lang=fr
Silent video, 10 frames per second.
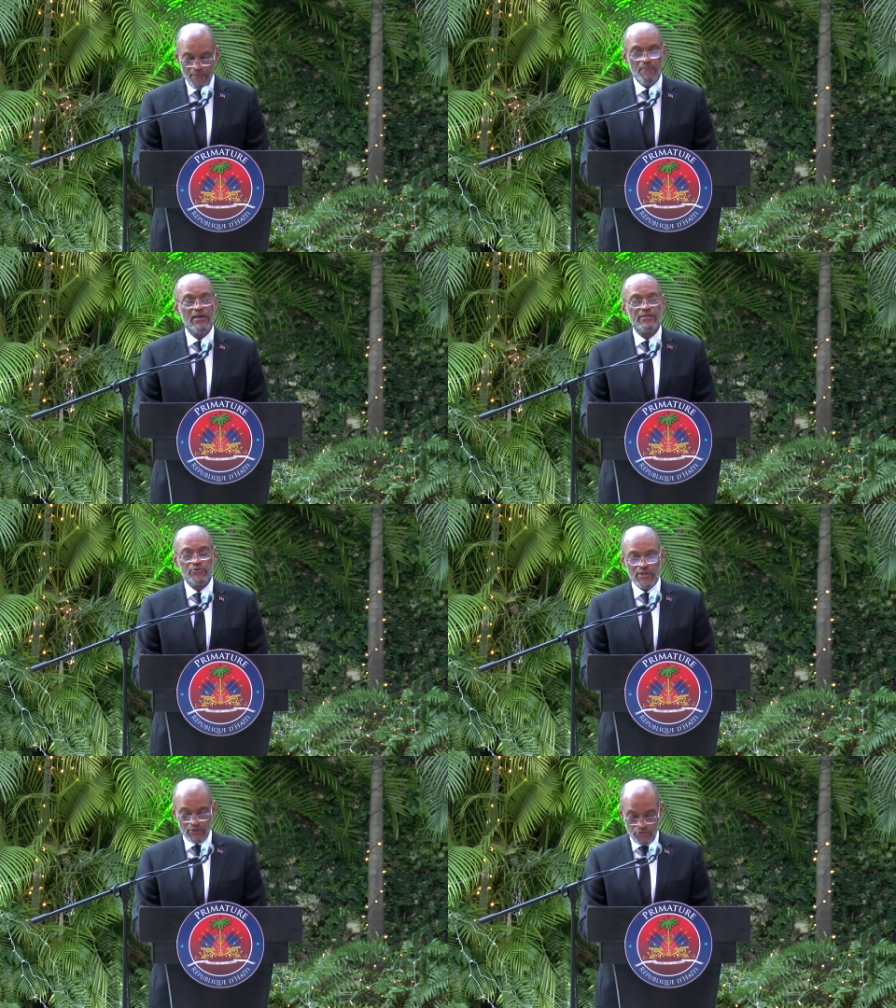mais en
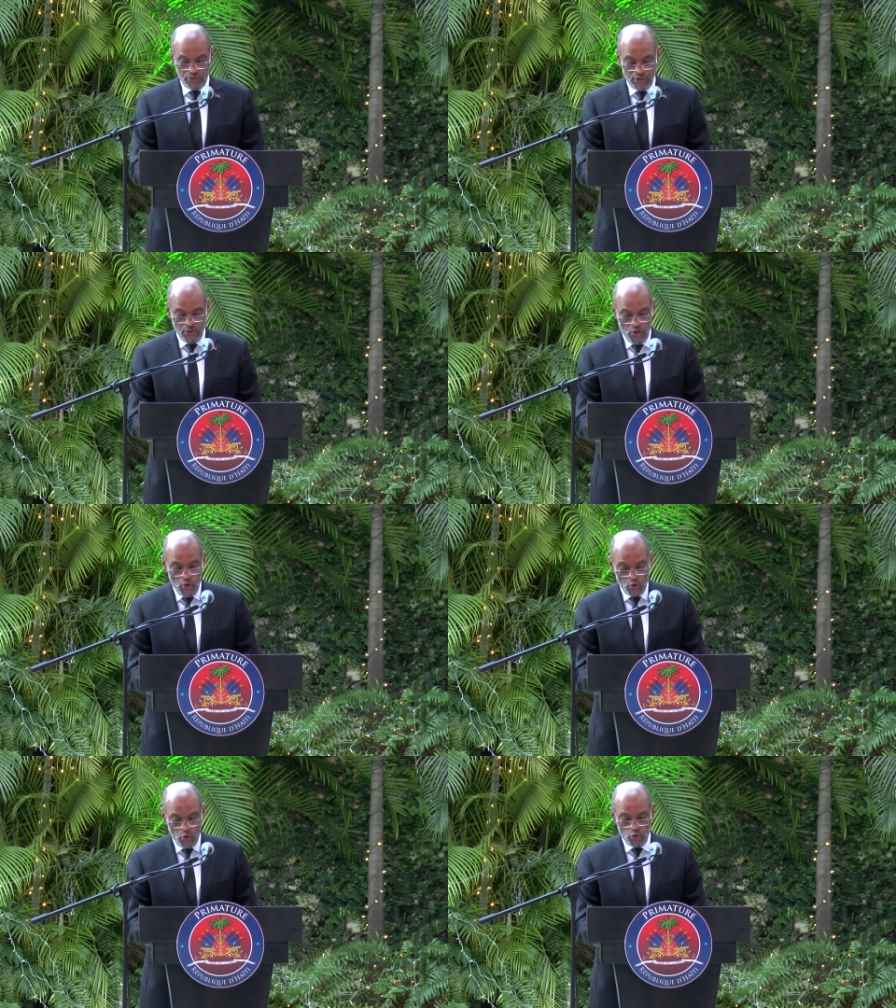nous assurant
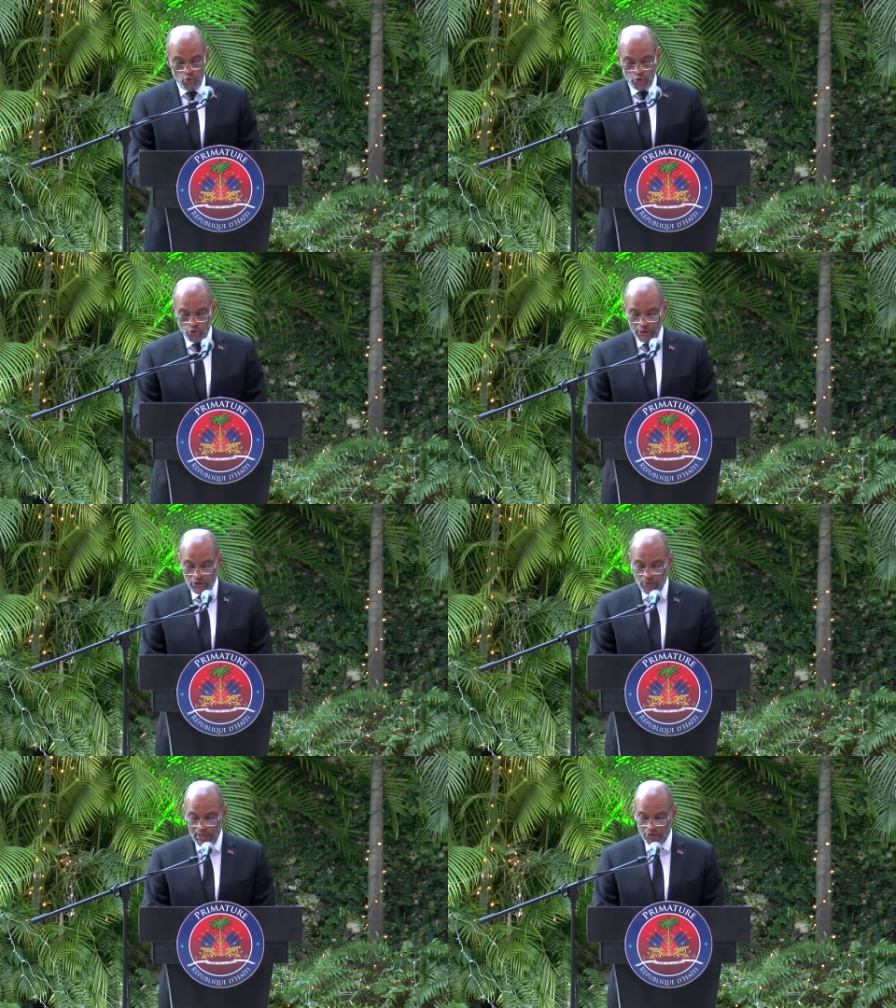que tous ceux qui
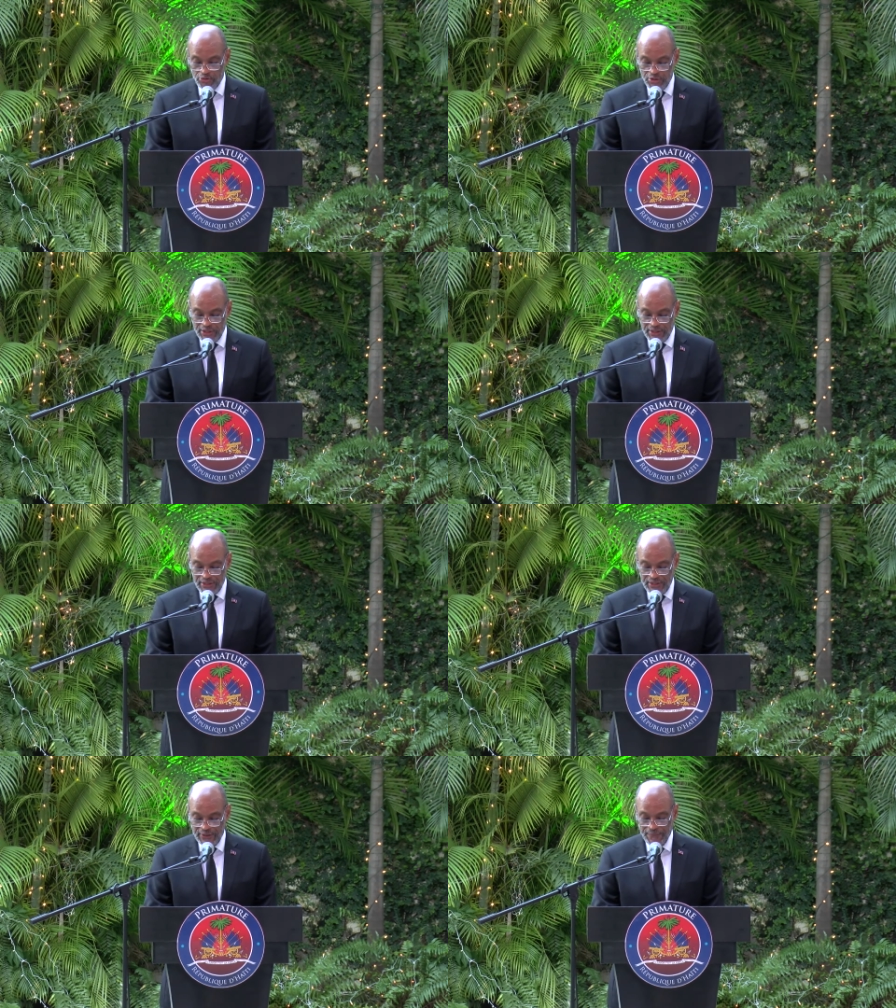sont assujettis